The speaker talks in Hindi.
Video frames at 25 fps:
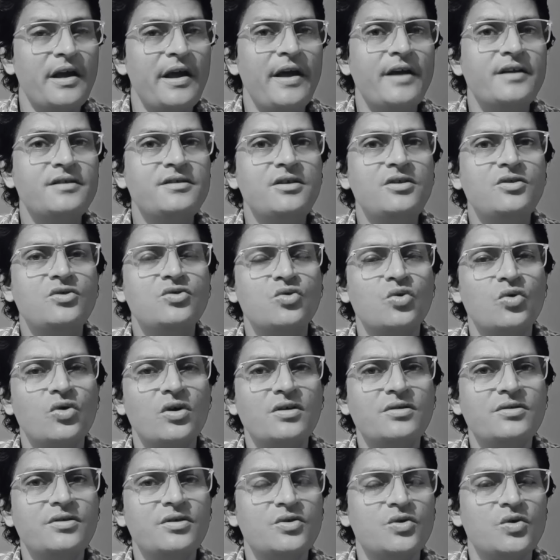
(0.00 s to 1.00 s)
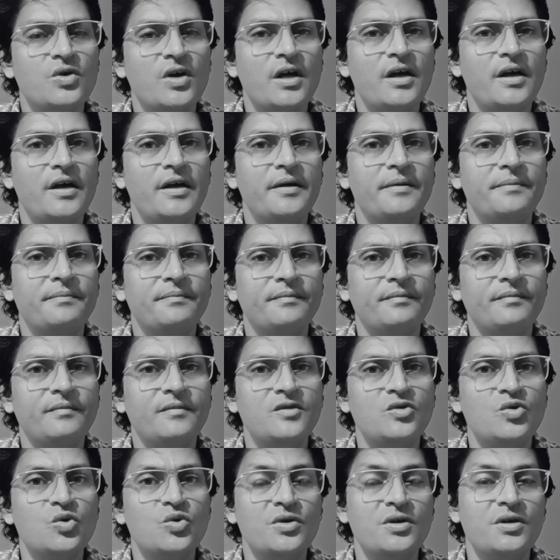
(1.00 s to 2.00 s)
एक ऐसी सुरंग से जुड़ा है
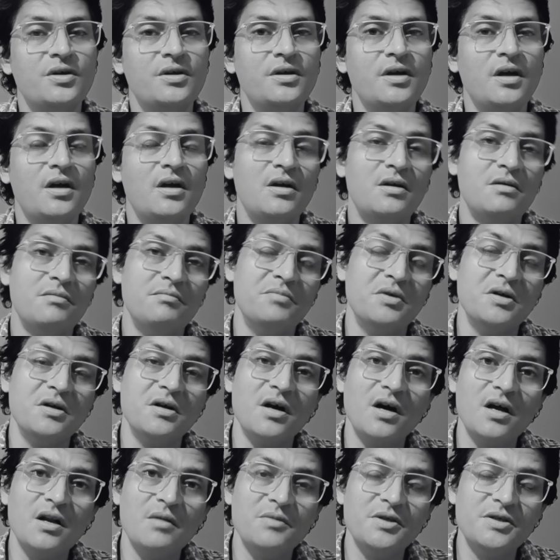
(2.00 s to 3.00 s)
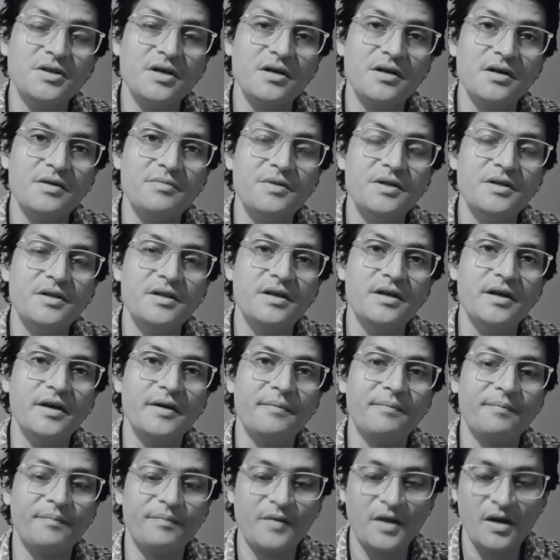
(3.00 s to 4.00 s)
जो कि बंगाल में जाकर मिलती
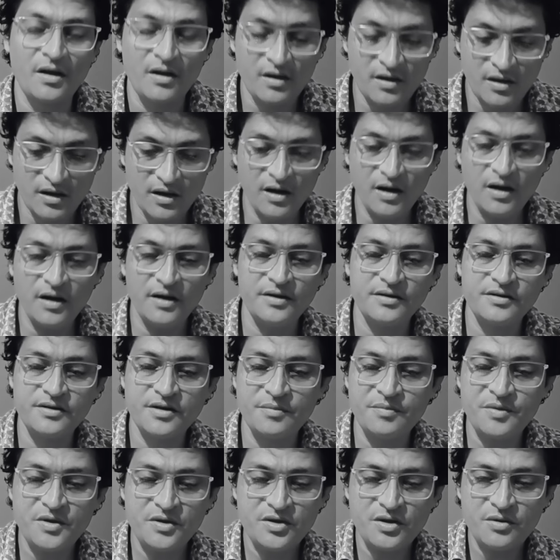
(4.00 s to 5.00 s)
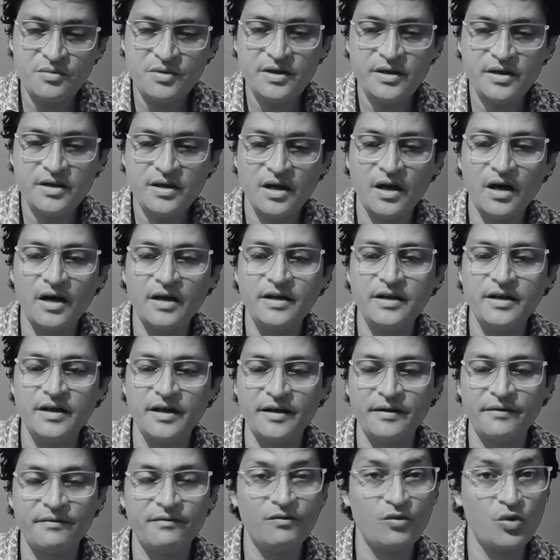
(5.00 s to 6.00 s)
है हाँ इसके पीछे भी एक
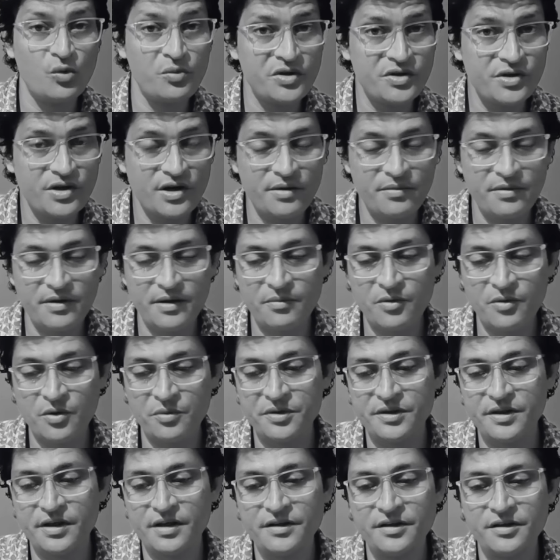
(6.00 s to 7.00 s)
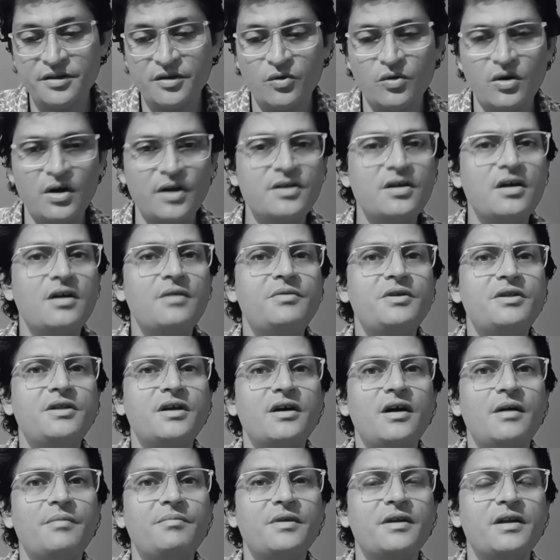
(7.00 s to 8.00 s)
कहानी है वो भी ज़रा मैं आपको बता देता हूँ अच्छा अभी
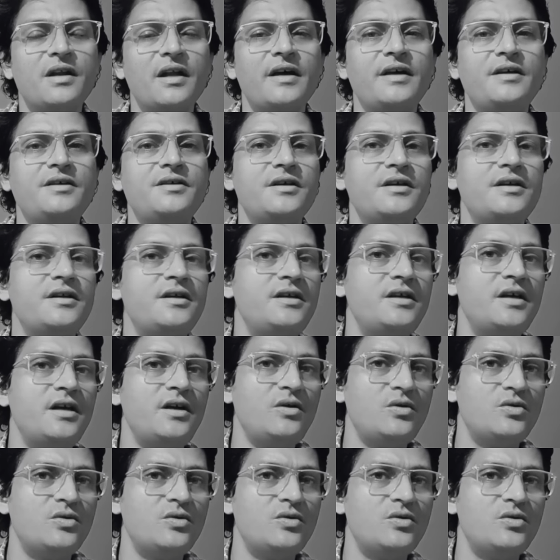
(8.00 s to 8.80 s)
तक आपने लाइक शेयर